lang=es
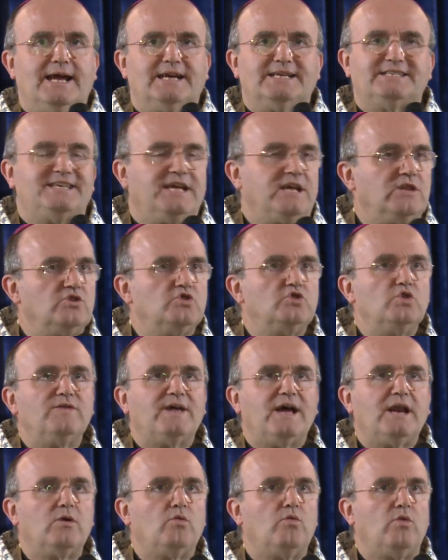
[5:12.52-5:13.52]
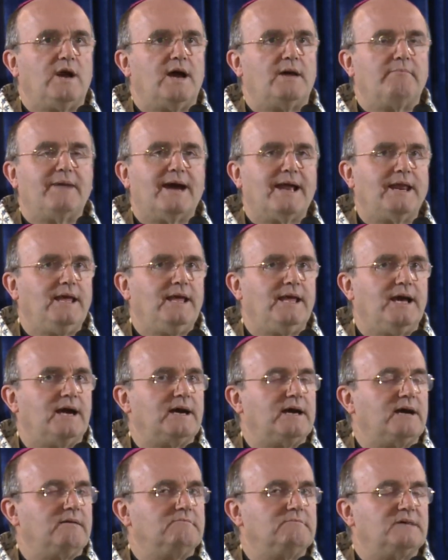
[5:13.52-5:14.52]
sin duda alguna,
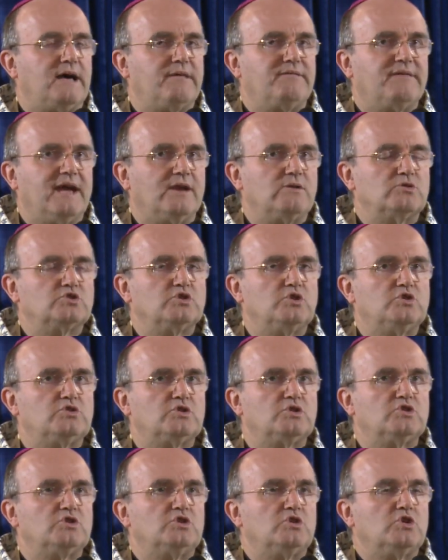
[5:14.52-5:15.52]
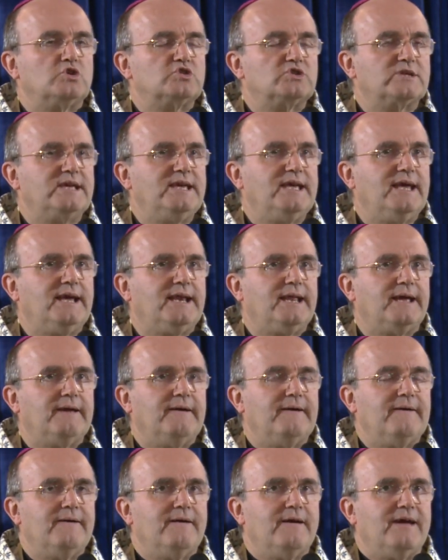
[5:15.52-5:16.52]
María hacia nosotros nos
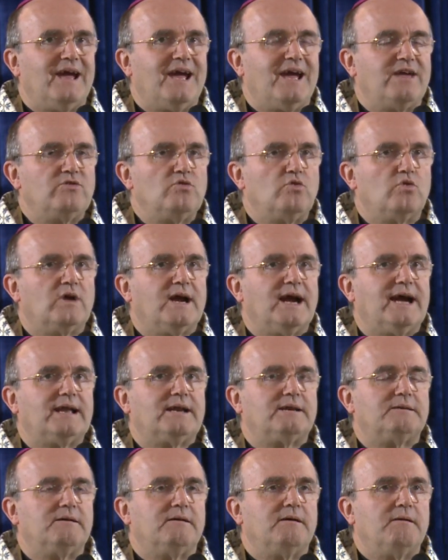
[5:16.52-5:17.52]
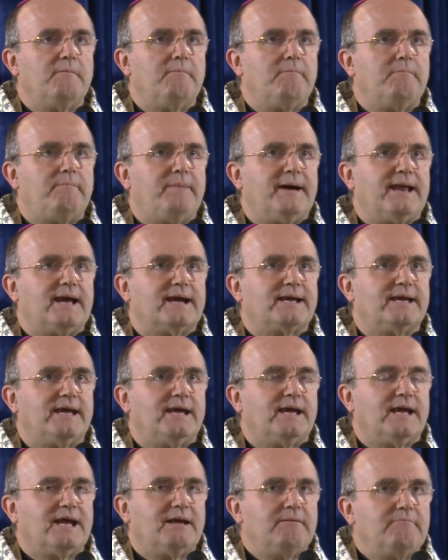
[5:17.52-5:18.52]
quiere educar para
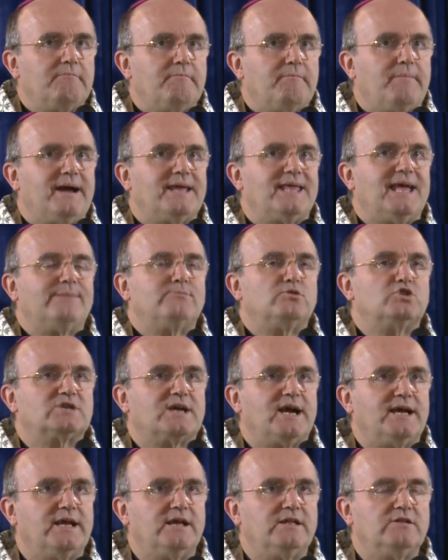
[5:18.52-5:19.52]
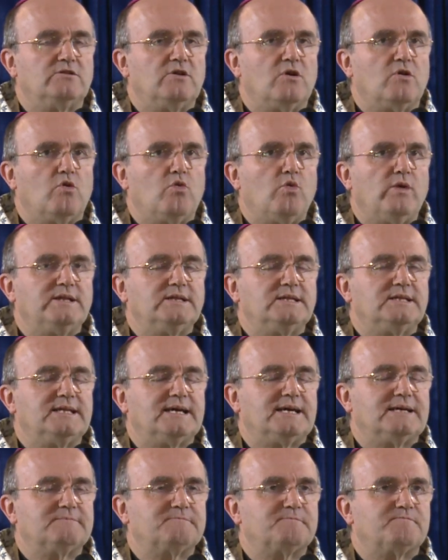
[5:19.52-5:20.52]
que vayamos cayendo en
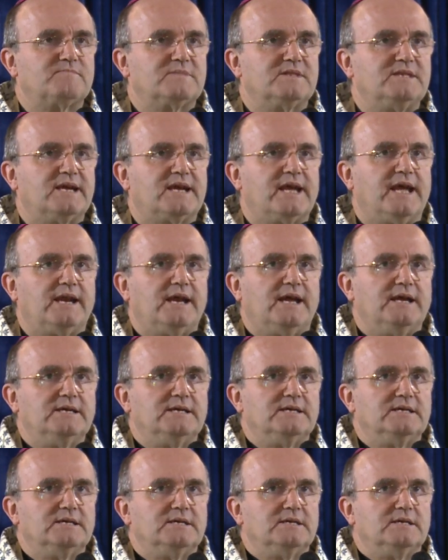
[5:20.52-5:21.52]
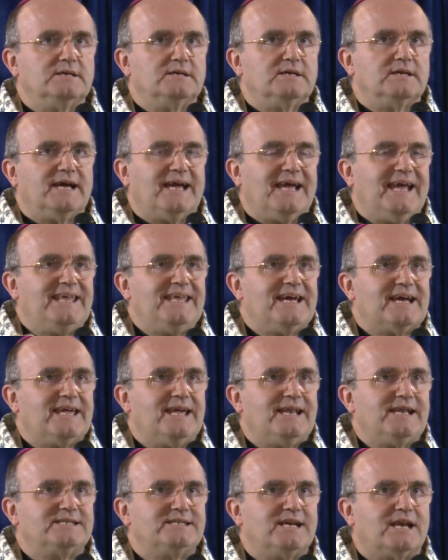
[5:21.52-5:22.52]
cuenta de que ella
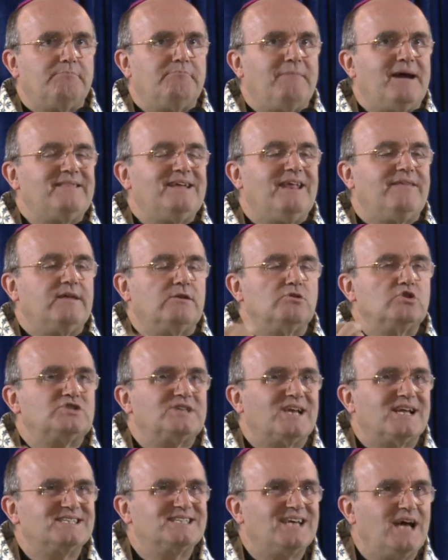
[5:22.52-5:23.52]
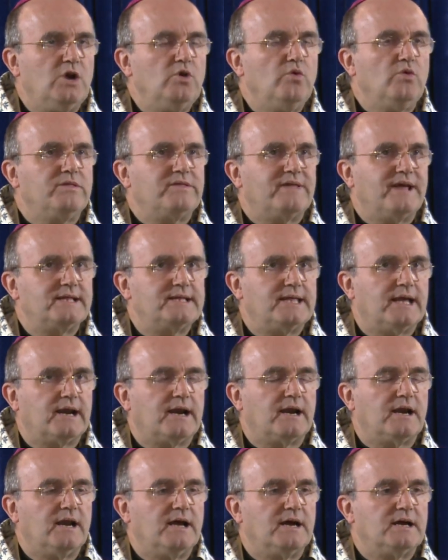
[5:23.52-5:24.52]
quiere ser madre de nuestra salud
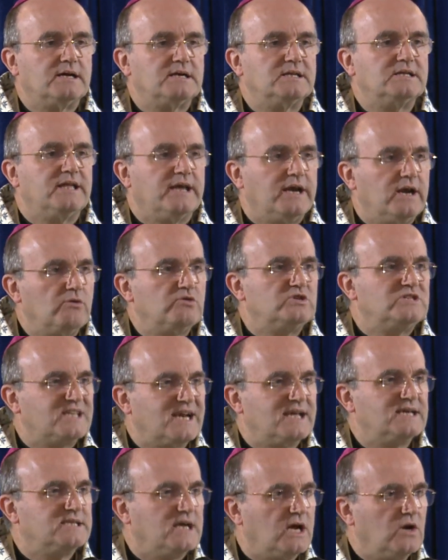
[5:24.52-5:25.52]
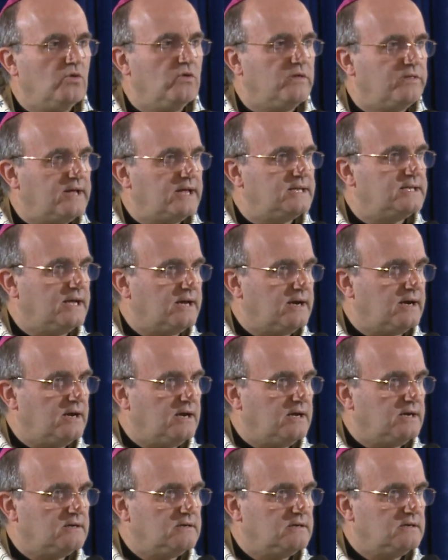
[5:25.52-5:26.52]
eterna, de nuestra salud
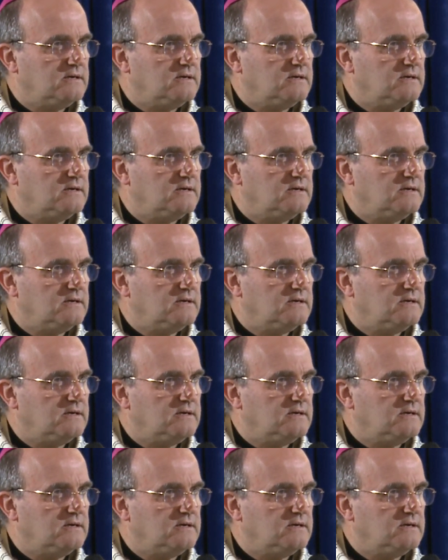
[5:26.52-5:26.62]
eterna,